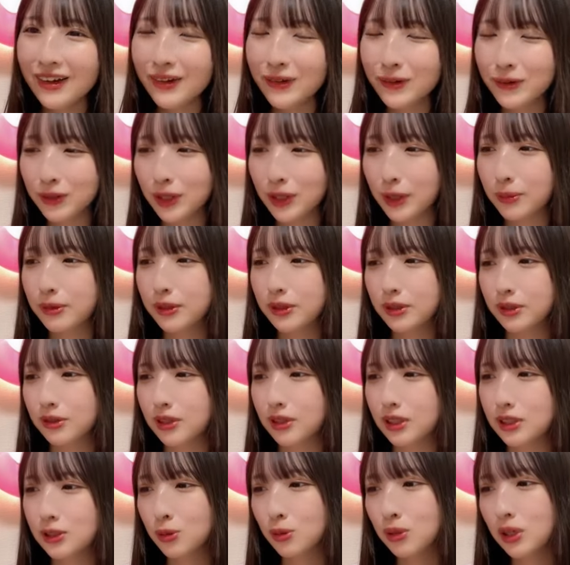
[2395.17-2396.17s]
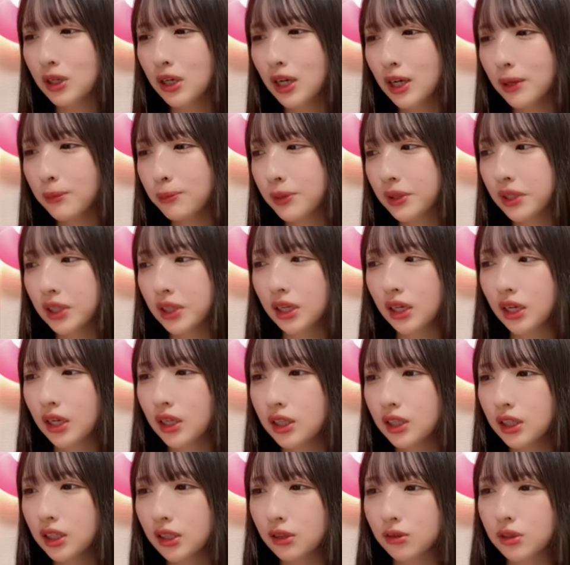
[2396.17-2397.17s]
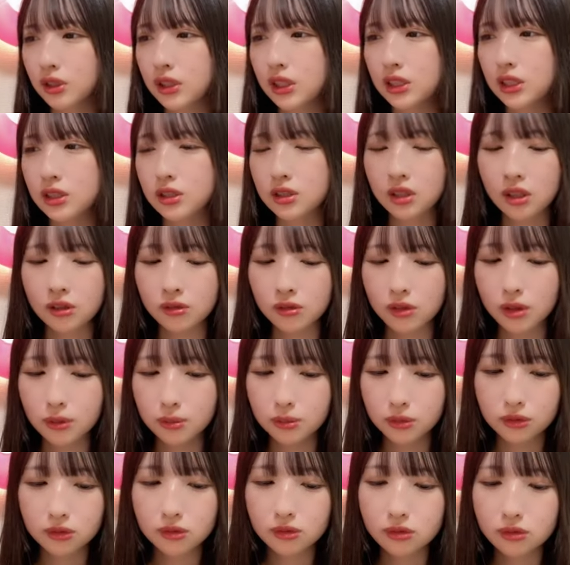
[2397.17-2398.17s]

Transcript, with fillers: を食べてるそれがやっぱ長生きの秘訣なのかも